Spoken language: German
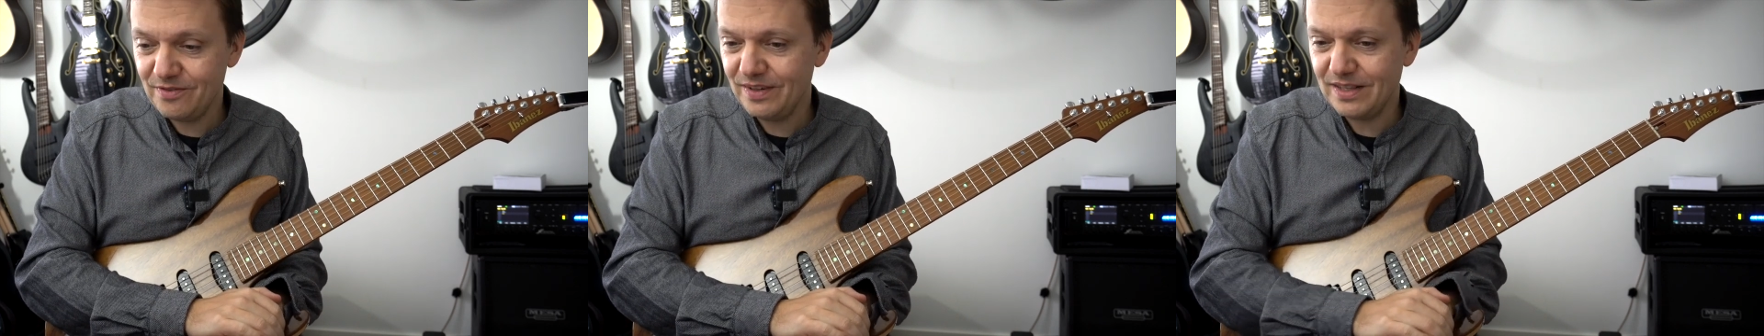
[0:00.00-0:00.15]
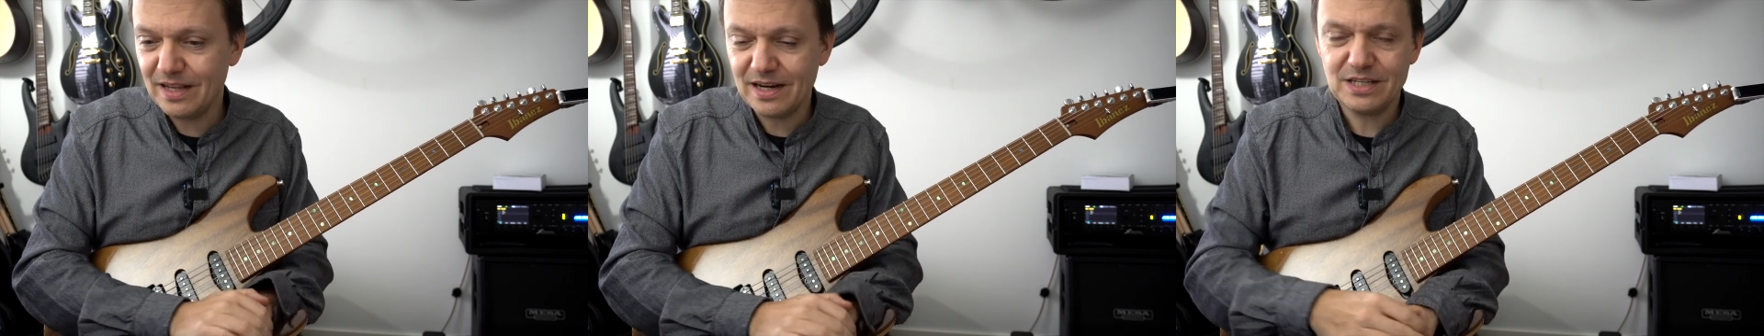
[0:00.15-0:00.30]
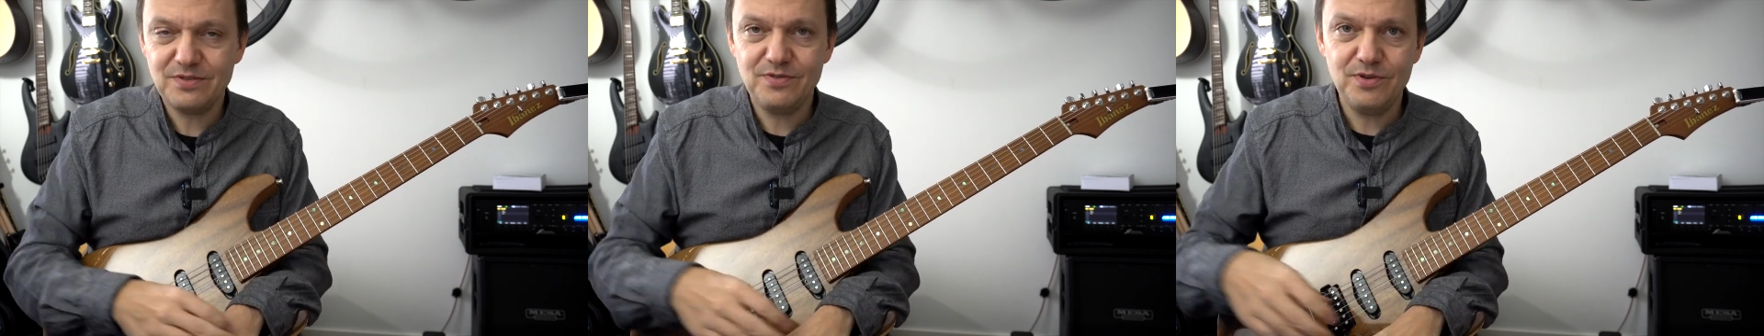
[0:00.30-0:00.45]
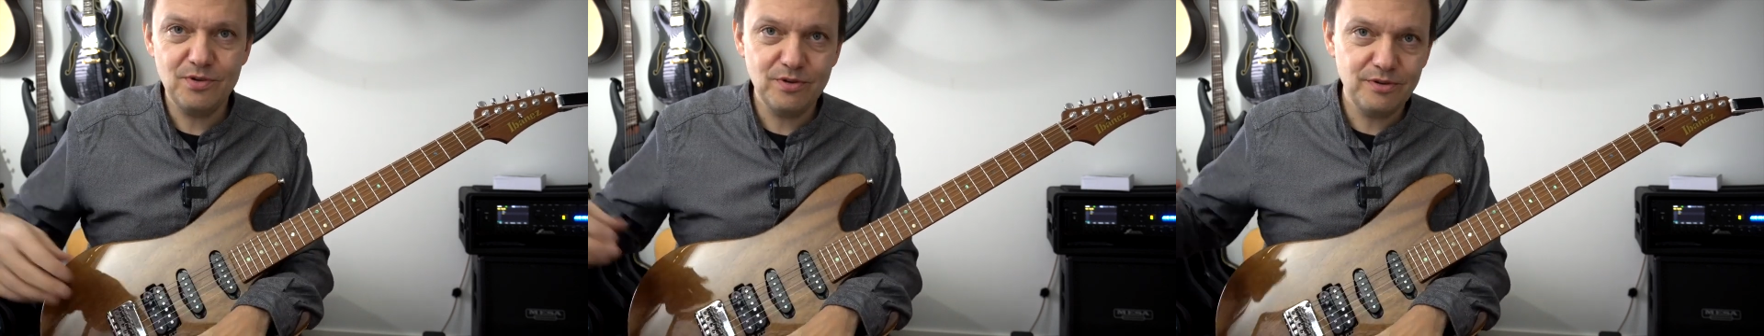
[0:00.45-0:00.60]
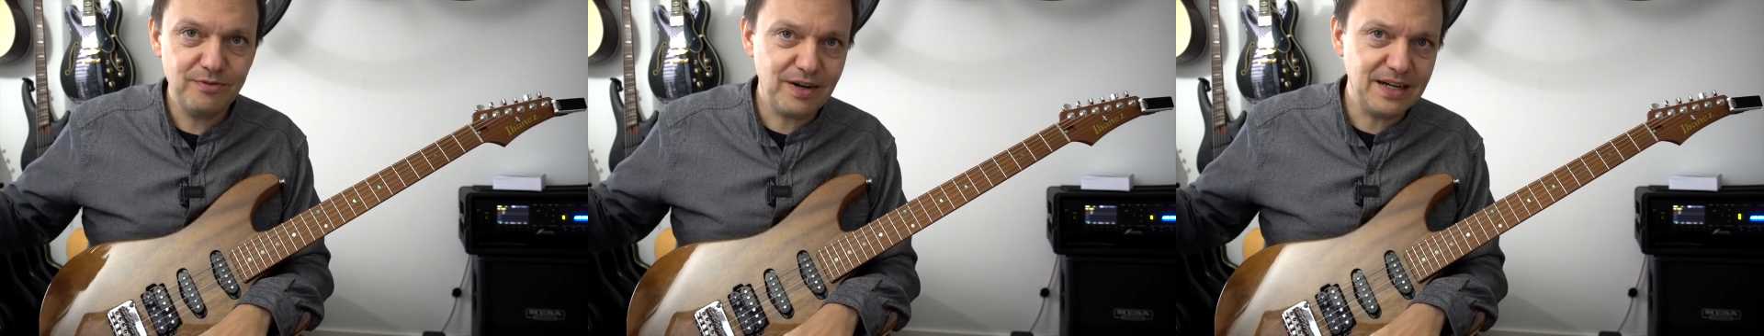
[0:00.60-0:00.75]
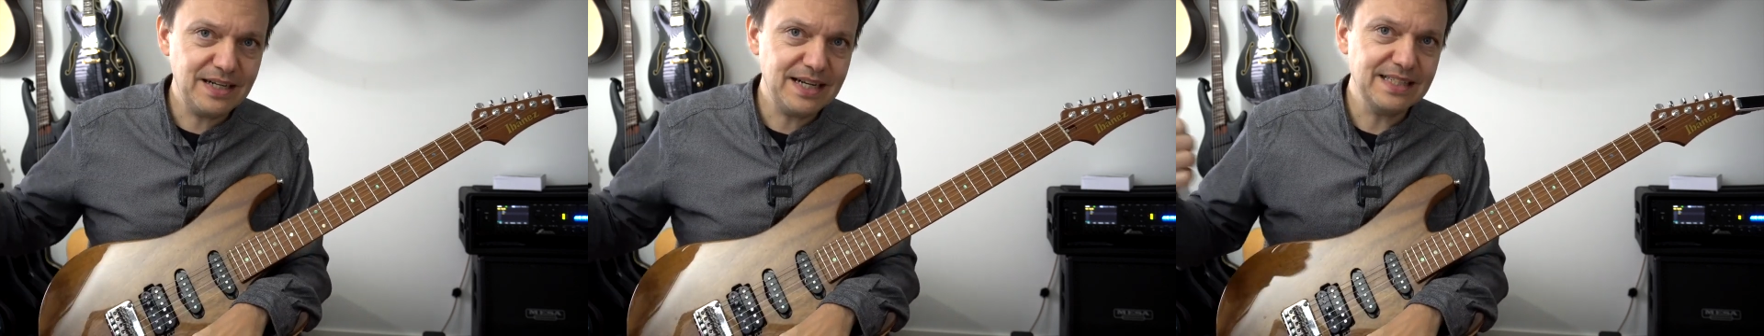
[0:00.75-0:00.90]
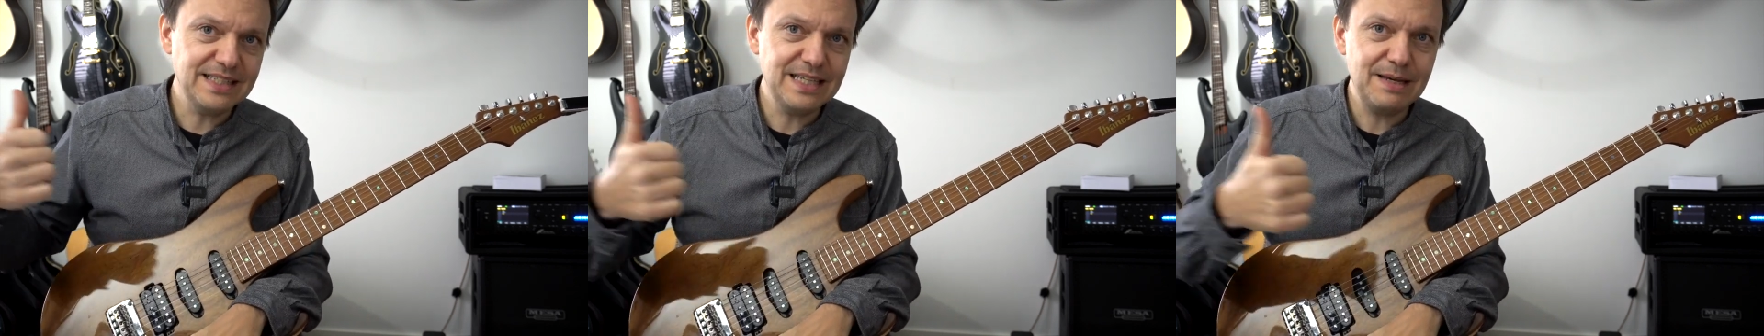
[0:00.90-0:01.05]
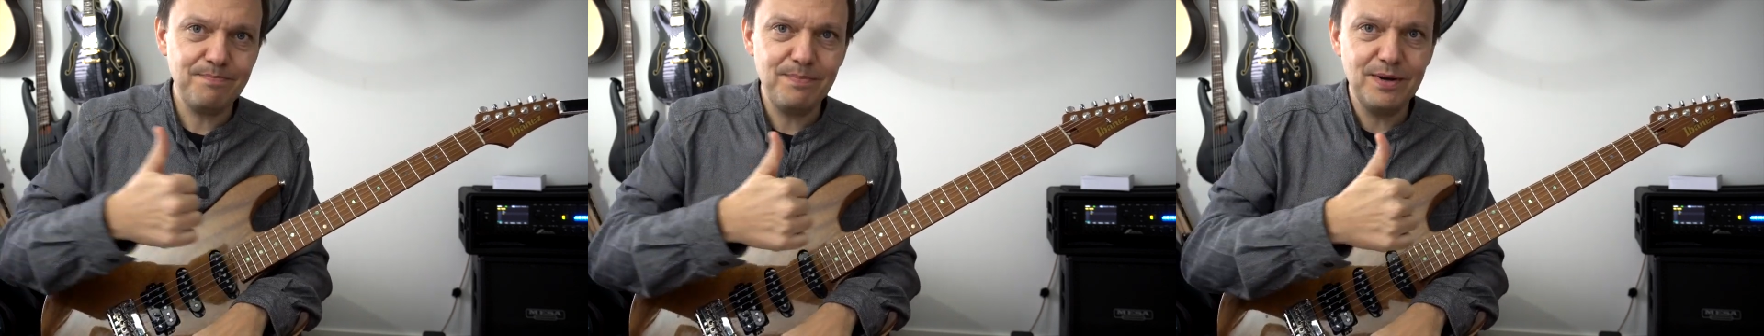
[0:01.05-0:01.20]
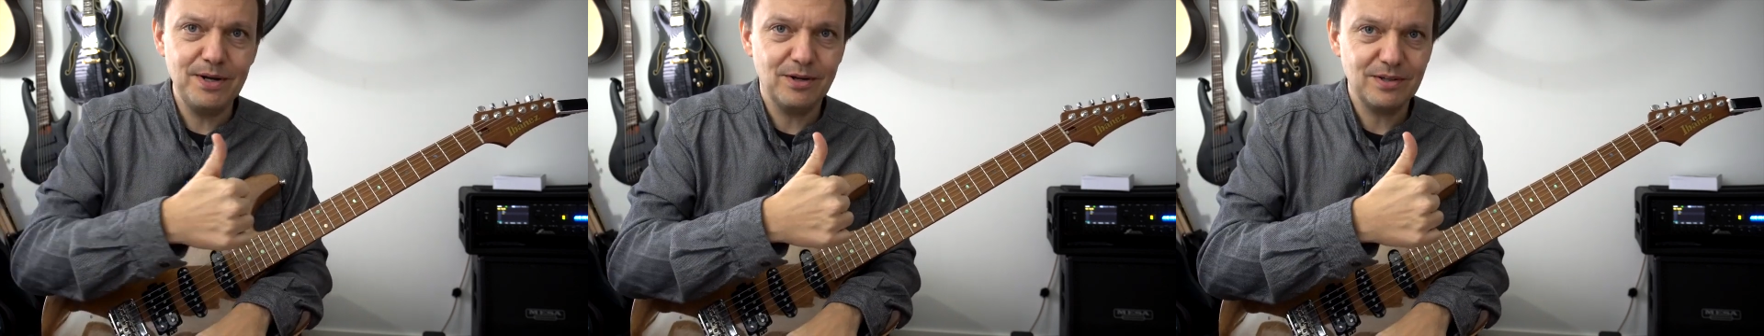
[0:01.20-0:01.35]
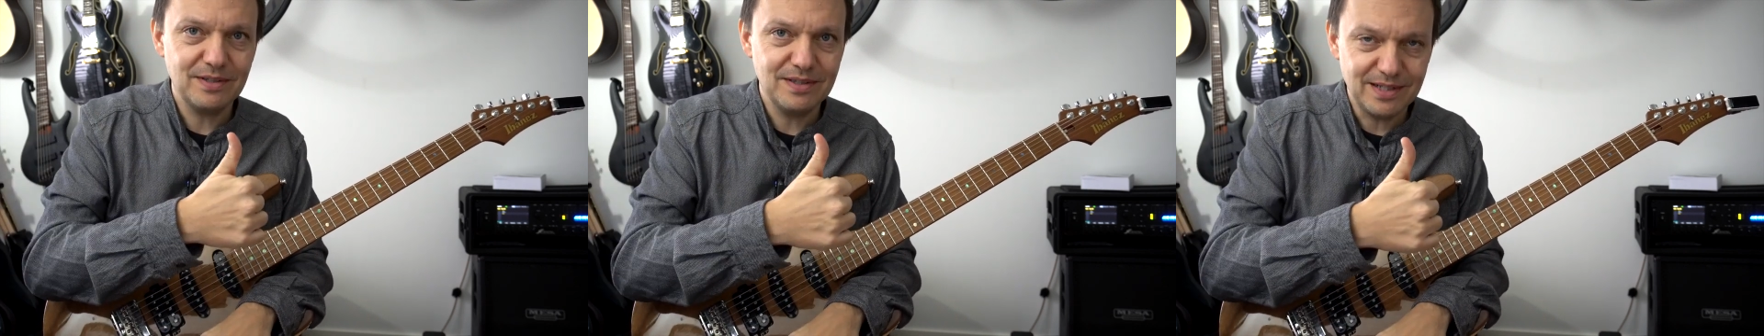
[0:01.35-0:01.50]
Wenn dir das Video gefallen hat, gib
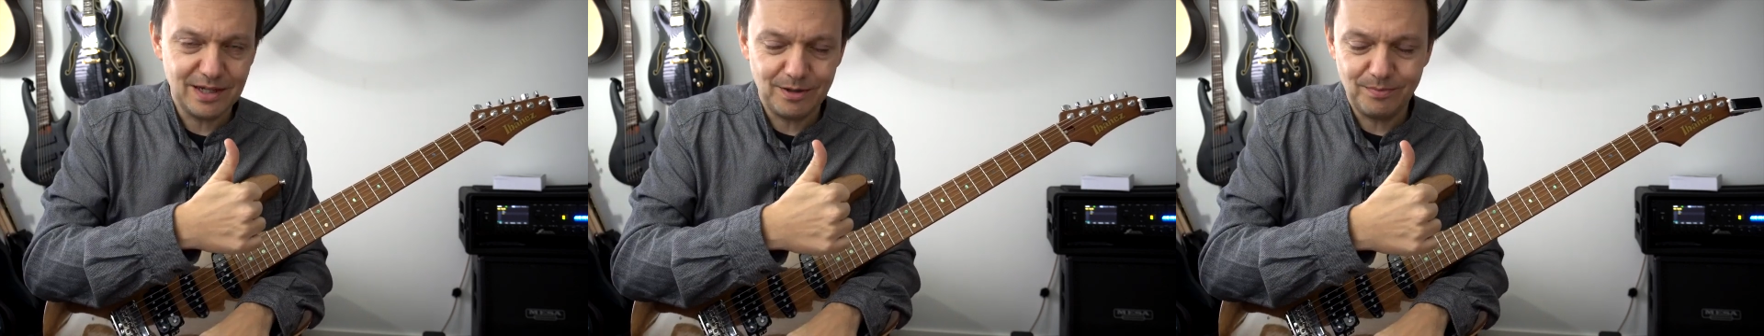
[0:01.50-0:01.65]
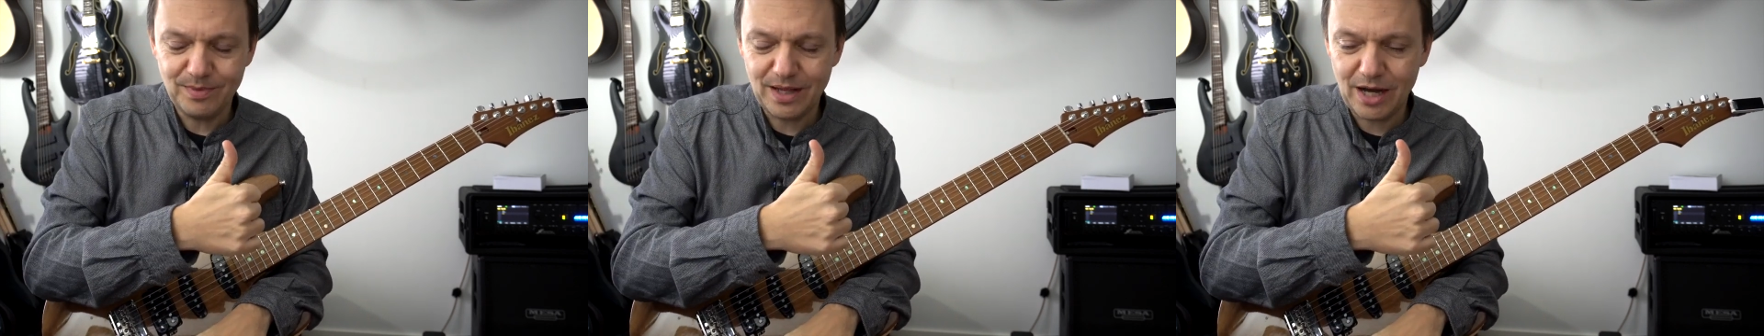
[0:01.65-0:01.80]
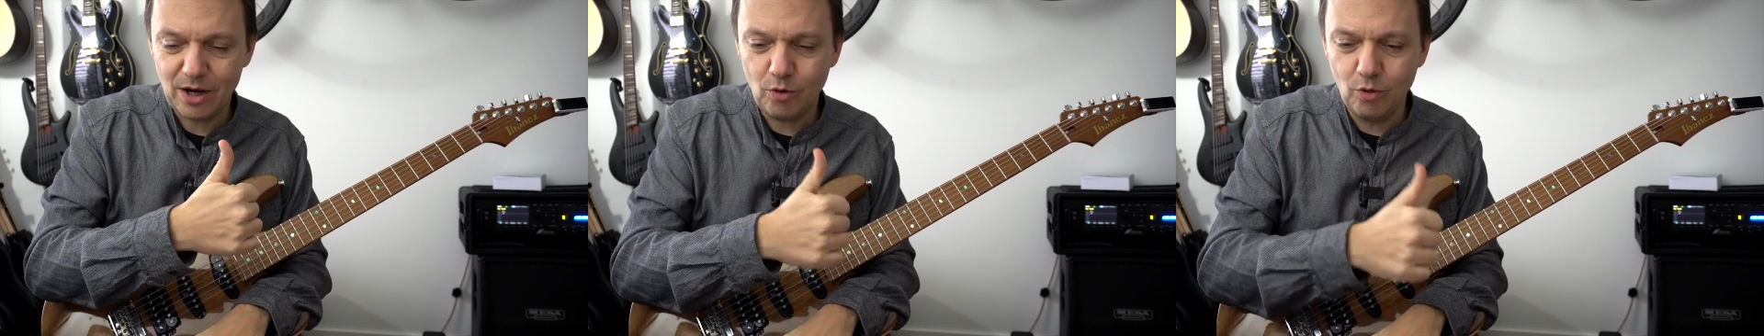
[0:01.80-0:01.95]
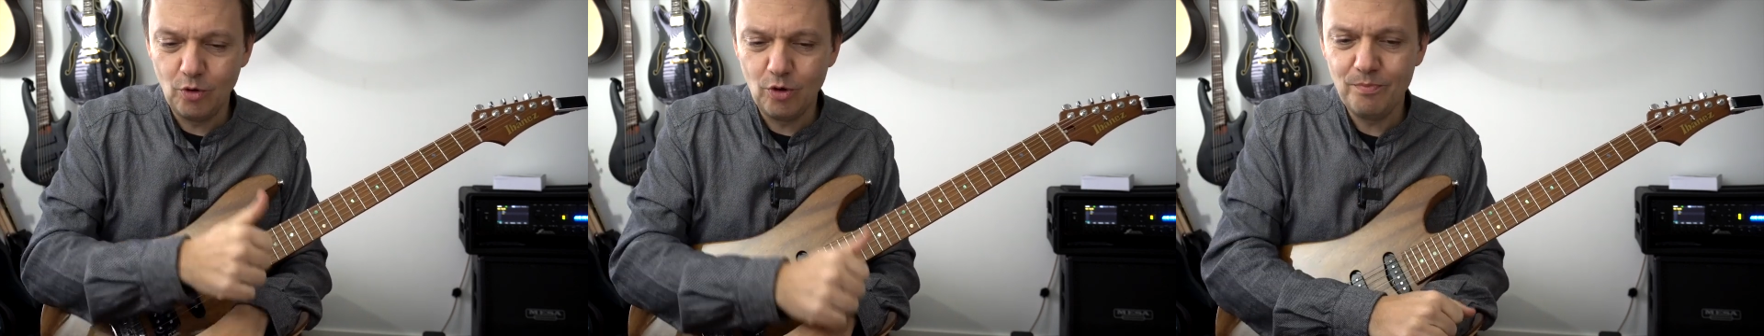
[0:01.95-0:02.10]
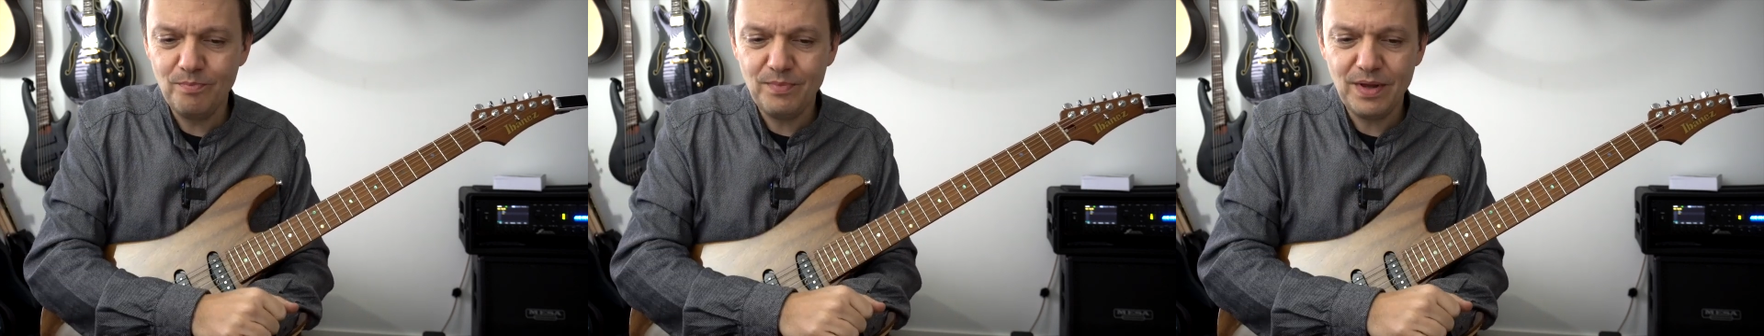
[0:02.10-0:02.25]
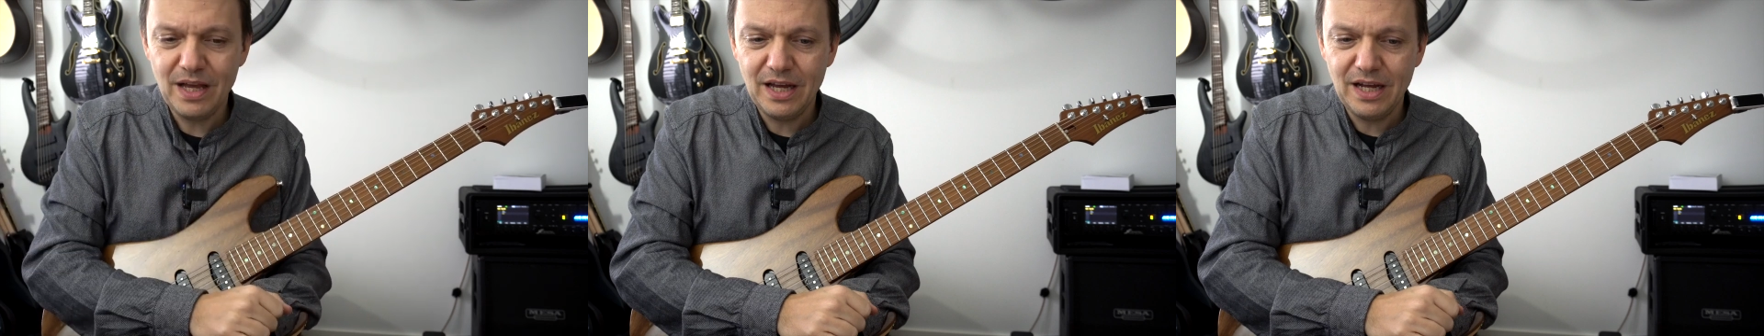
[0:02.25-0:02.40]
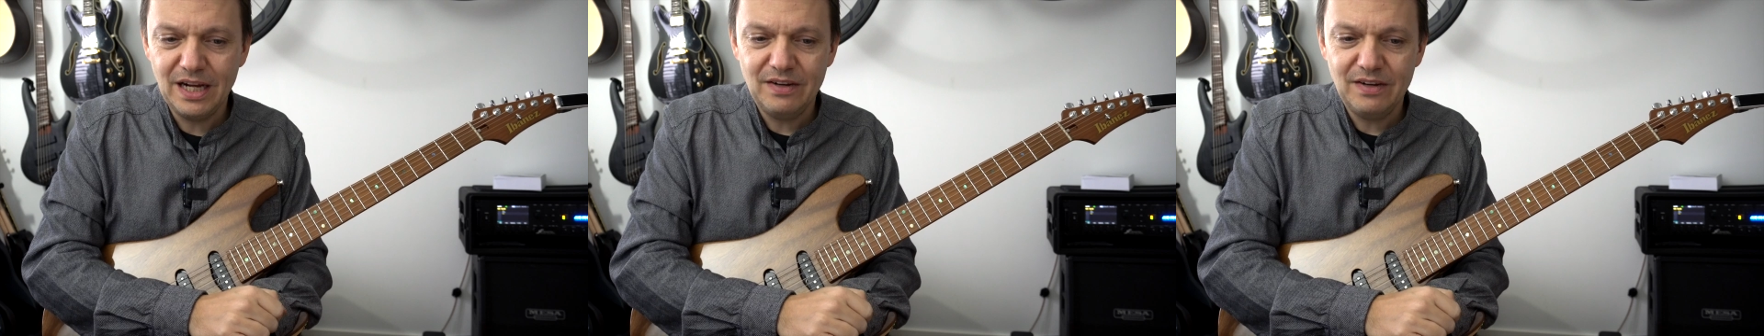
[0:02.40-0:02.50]
mir doch einen Daumen nach oben.